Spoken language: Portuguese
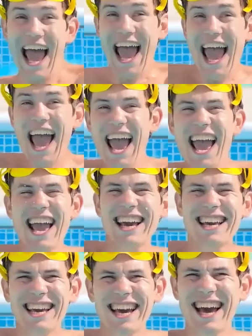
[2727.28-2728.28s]
Ah, vocês
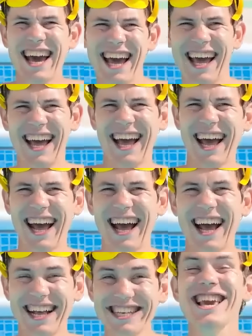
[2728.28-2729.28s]
estão lindas hoje,
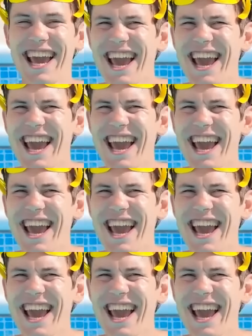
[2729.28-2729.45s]
hein?